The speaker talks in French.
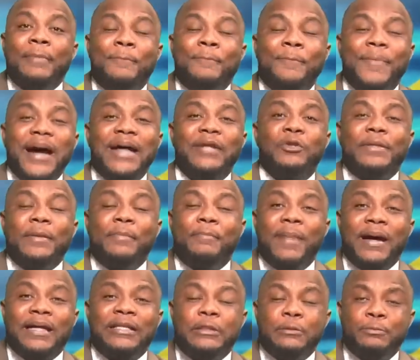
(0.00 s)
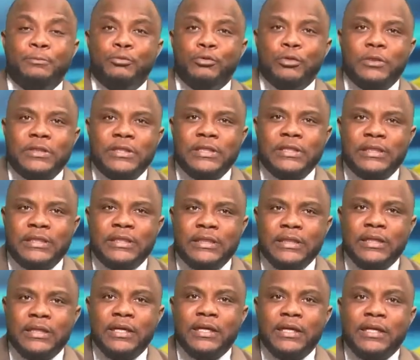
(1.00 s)
on n'a pas de parti
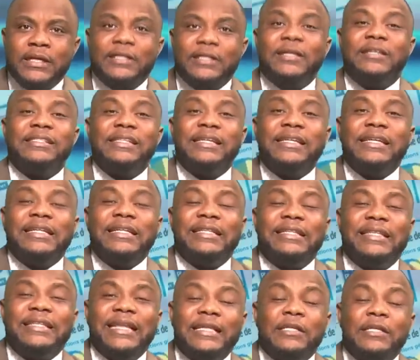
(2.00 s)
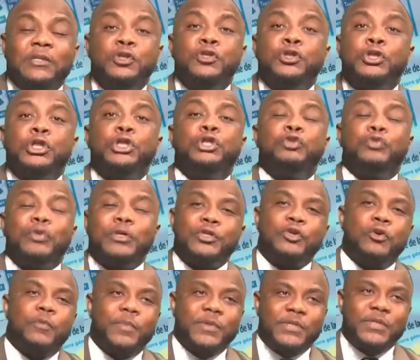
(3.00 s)
politique. Dans un état, dans une
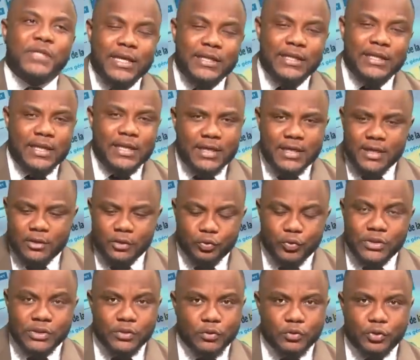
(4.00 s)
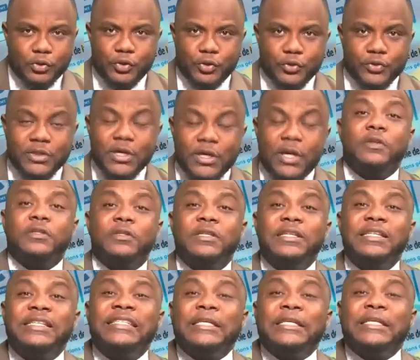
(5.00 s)
situation, parce que état de guerre en droit, c'est autre chose.
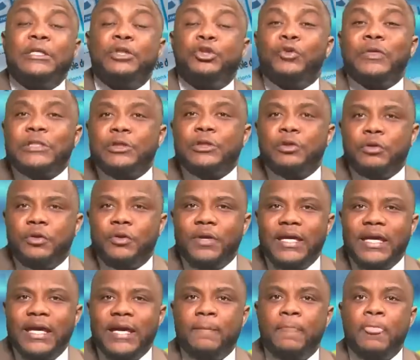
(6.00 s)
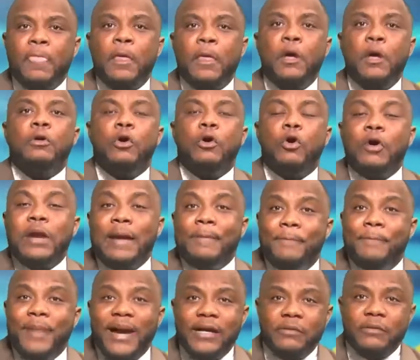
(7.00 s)
Dans une situation de guerre, on
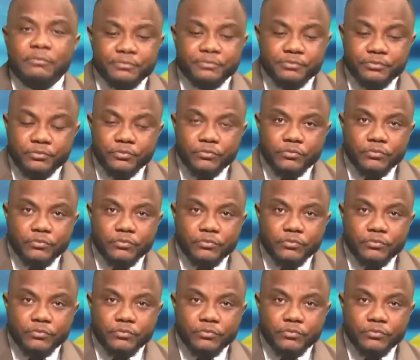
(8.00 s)
n'a pas